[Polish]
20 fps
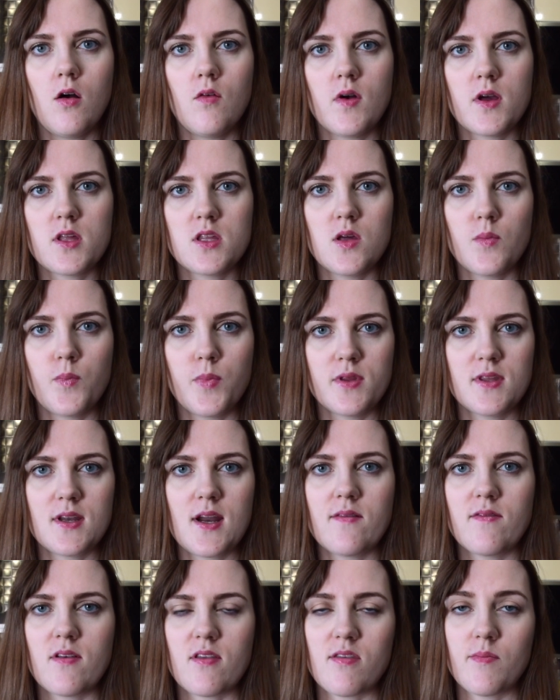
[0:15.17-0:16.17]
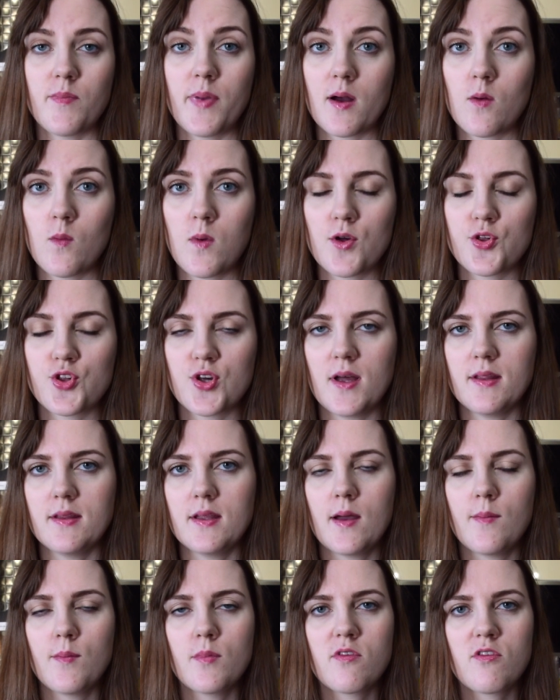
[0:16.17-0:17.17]
o właśnie potrawę z
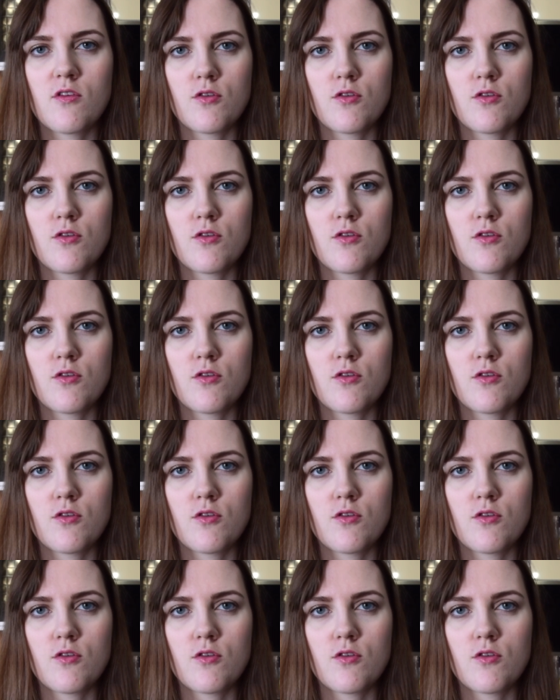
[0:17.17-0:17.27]
bakłażanem,